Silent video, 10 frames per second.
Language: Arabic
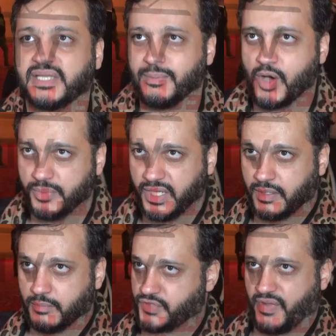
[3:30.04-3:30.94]
دي جابوها
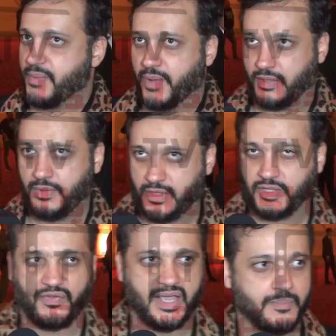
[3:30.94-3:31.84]
منين مش فاهمها
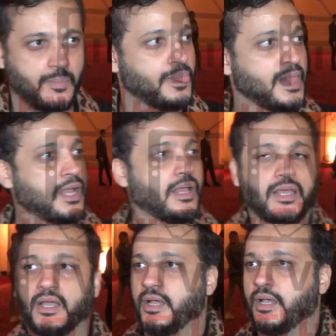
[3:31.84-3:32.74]
فاهم
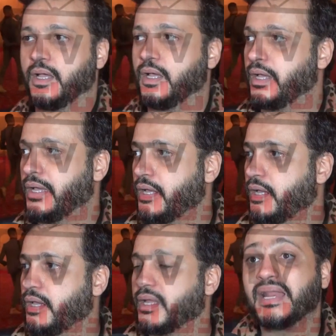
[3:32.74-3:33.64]

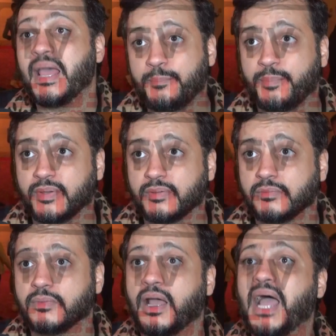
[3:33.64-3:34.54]
آه الراب
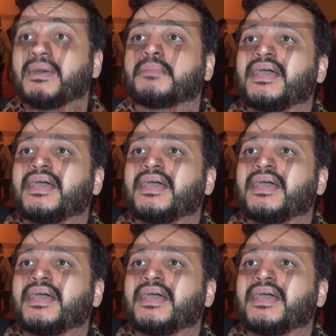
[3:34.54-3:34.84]
احمد